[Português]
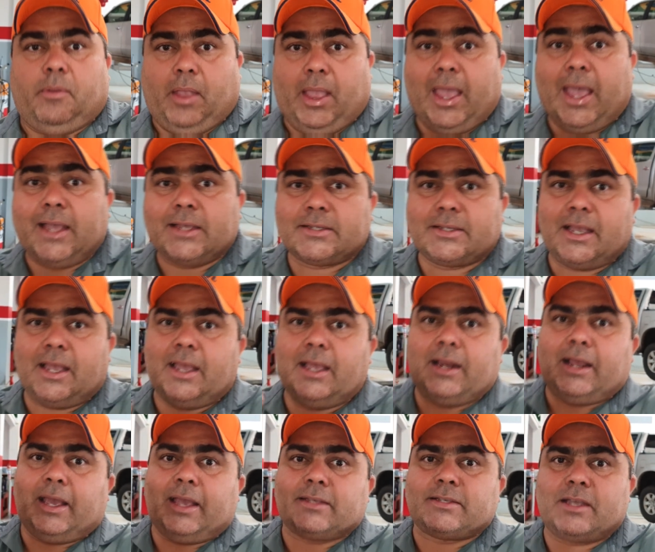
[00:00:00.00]
Essa é,
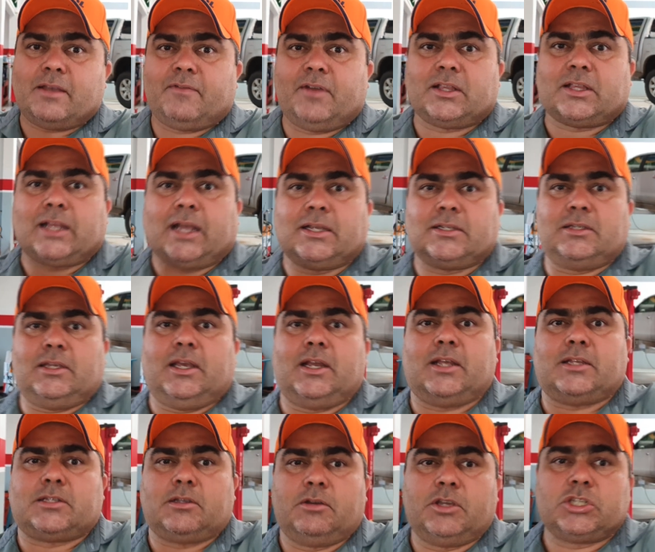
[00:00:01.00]
a, essa é a vantagem em
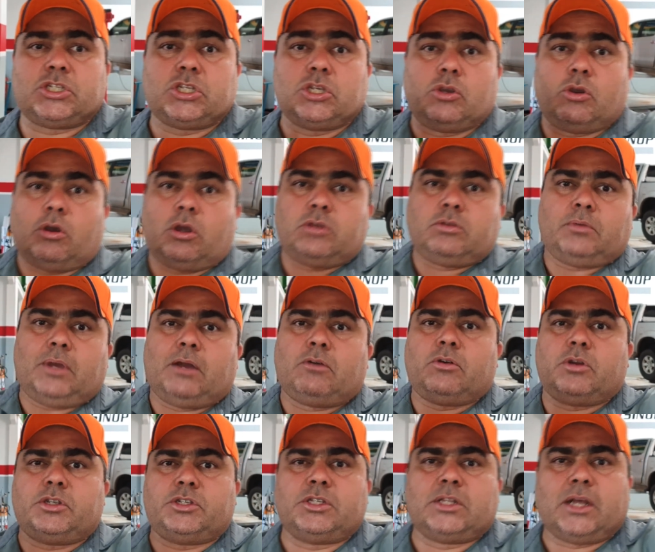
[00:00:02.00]
relação a esse óleo ao
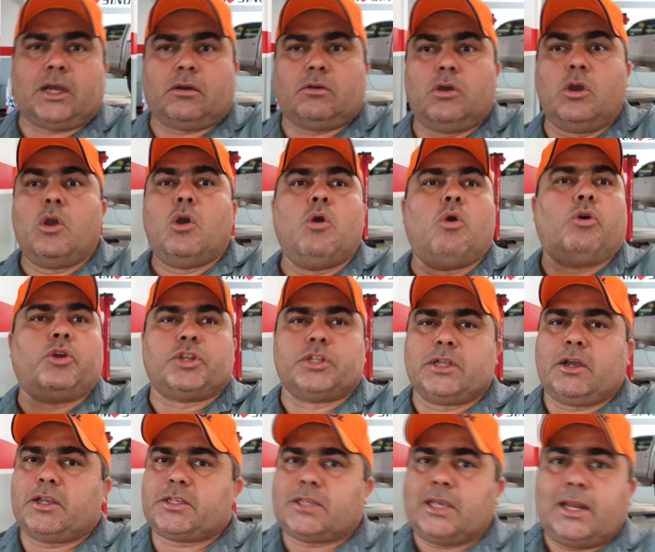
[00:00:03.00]
original. O
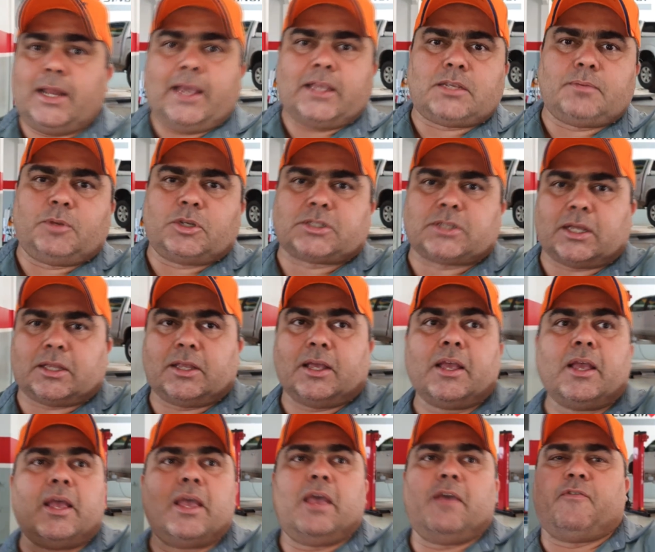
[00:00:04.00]
original é excelente, moçada.
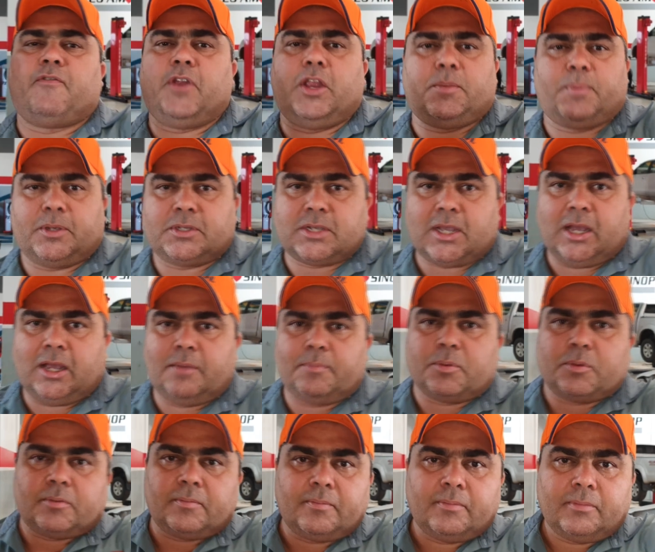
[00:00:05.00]
É feito para esse câmbio.